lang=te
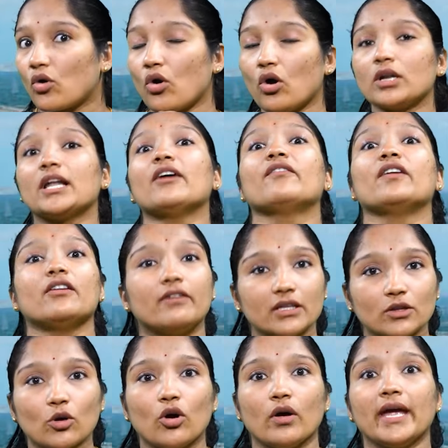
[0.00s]
కోట్ల
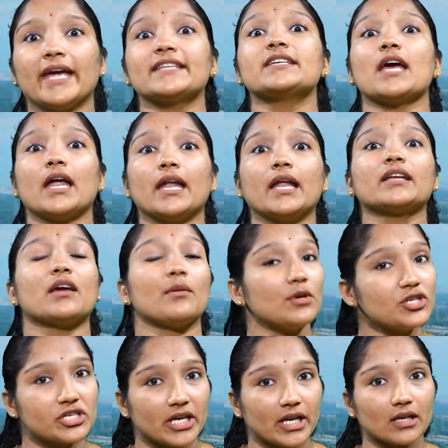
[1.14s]
విలువతో హెచ్ఆర్ అండ్
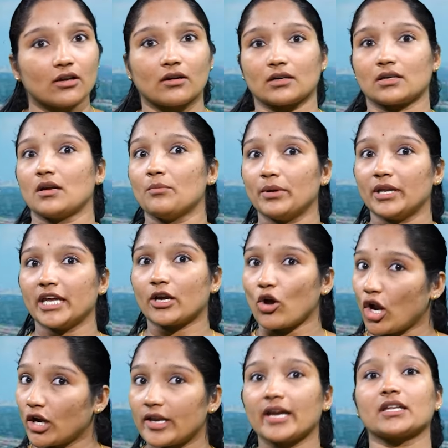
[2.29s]
కమర్షియల్ కంపెనీ
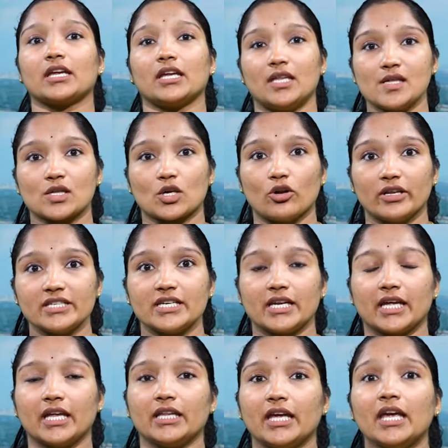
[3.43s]
కాంట్రాక్ట్ కి తీసుకోవడం
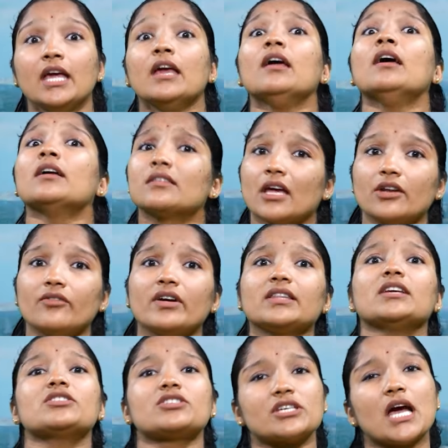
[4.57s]
జరిగింది
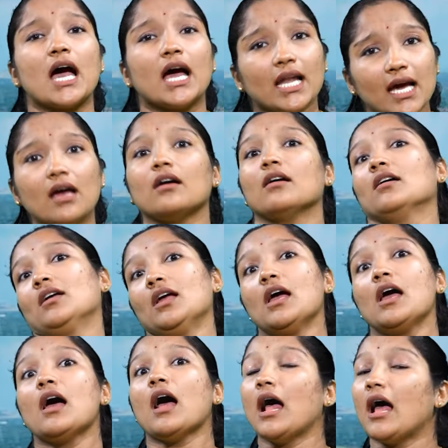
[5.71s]
తర్వాత చాలా
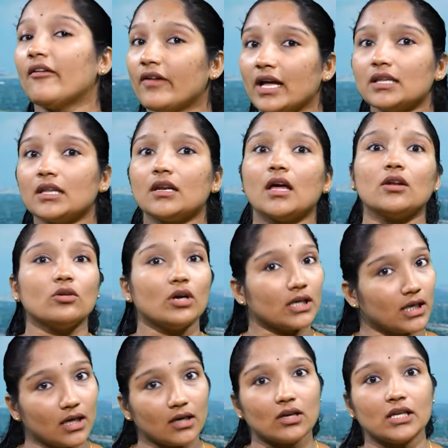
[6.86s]
అవాంతరాలు
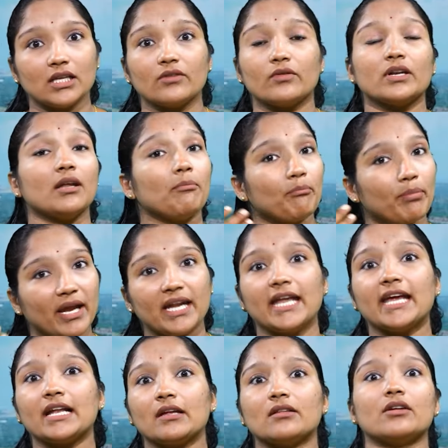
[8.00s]
అడ్డంకుల తర్వాత
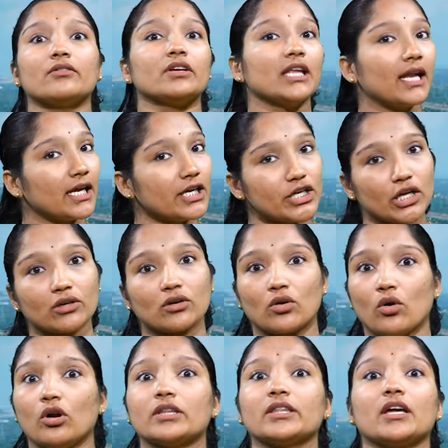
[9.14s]
పెండింగ్ల తర్వాత ఎలక్షన్
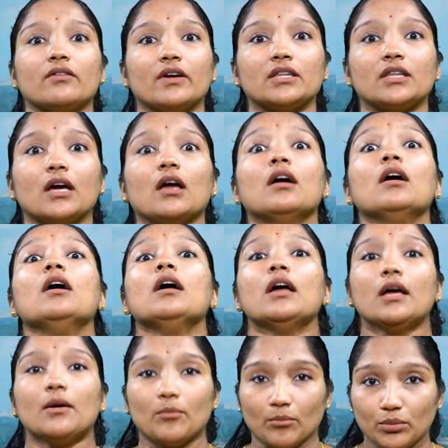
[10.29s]
కోడ్ తర్వాత
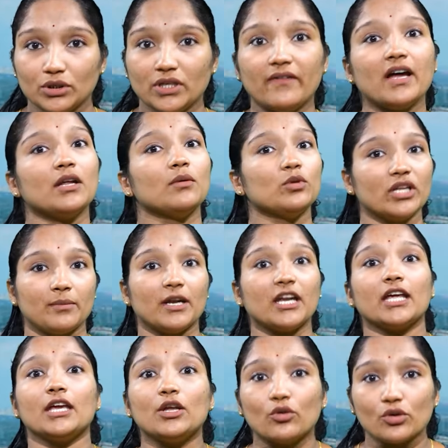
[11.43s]
బుధవారం ఉదయం
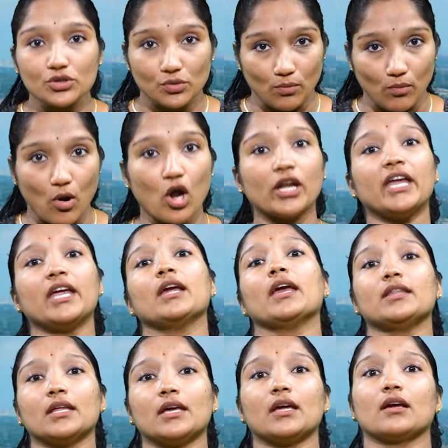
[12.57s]
అంటే ఈ రోజు మార్నింగ్
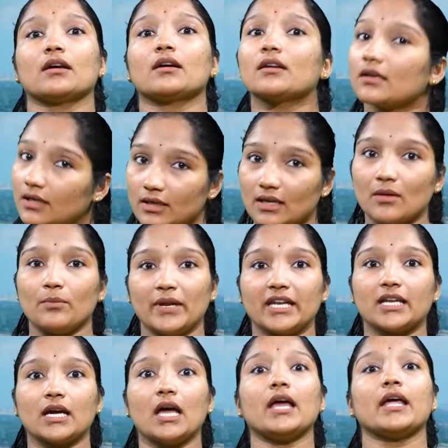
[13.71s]
అయితే
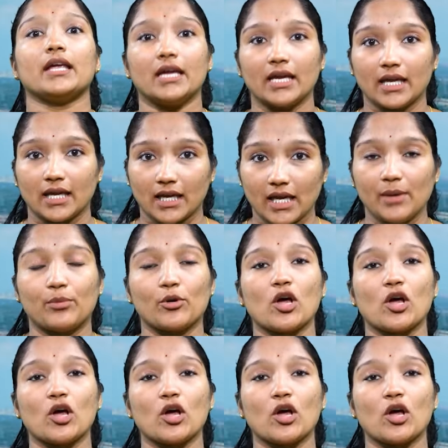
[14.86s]
కంప్లీట్ గా ఈ